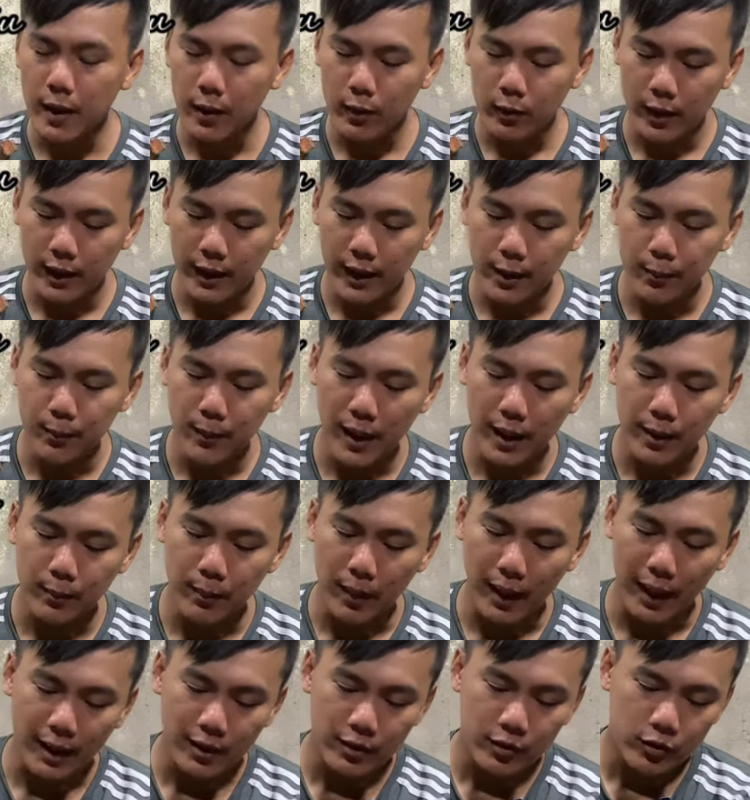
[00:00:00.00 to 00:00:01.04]
theo là cây mai
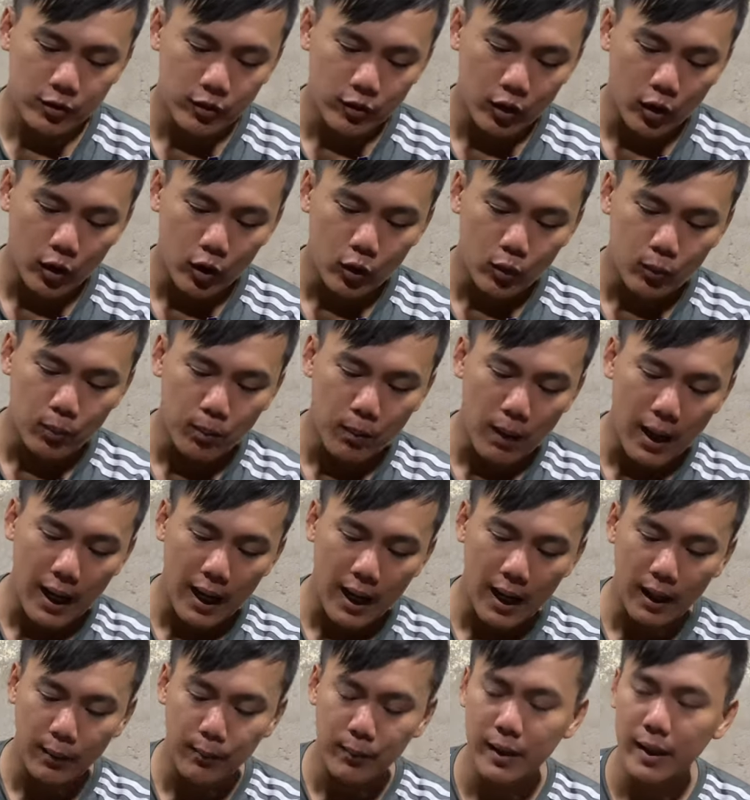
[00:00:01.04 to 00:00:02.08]
mã số
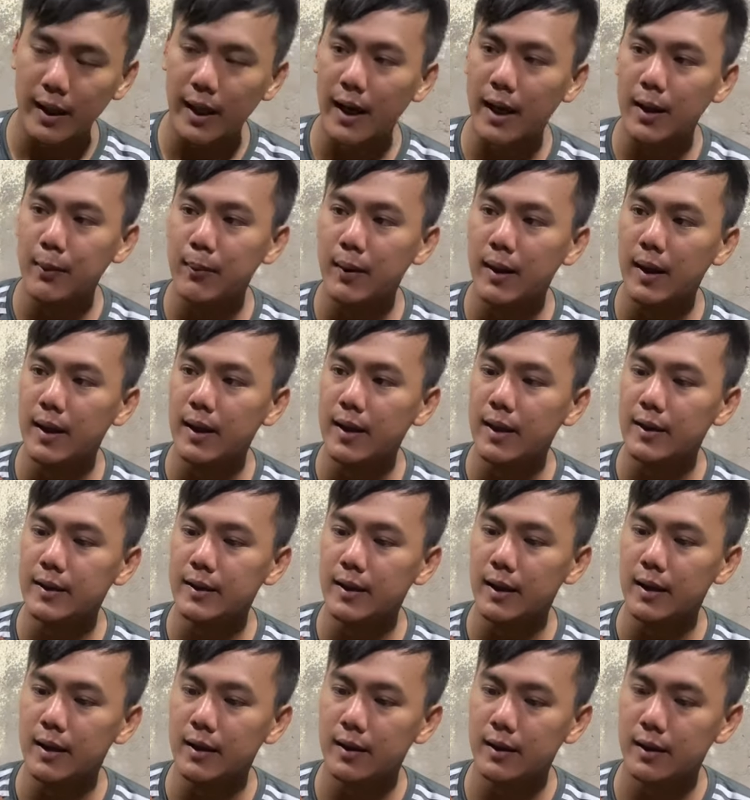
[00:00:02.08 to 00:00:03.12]
ba mươi hai bê ha anh
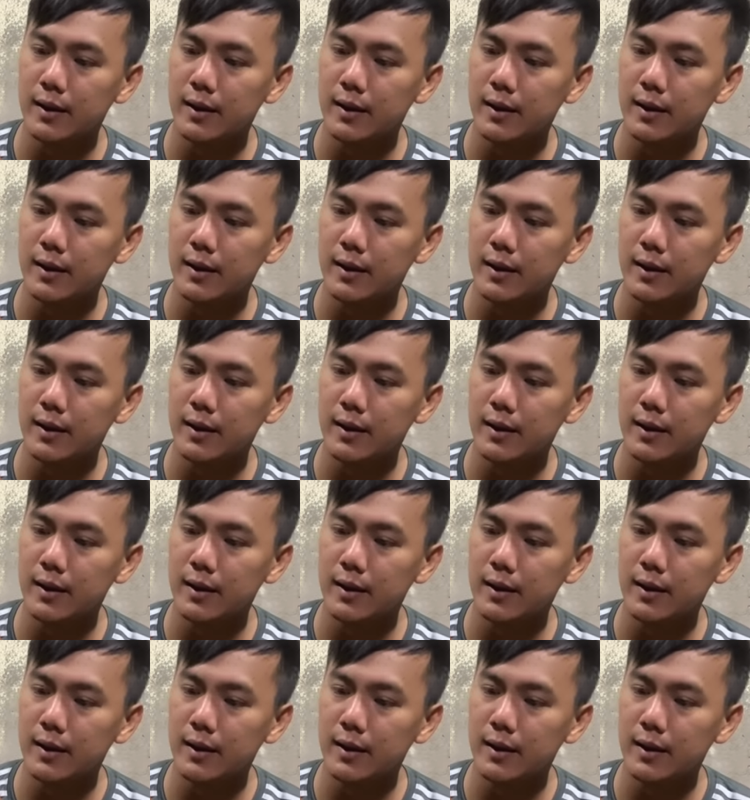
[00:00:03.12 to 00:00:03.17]
chị.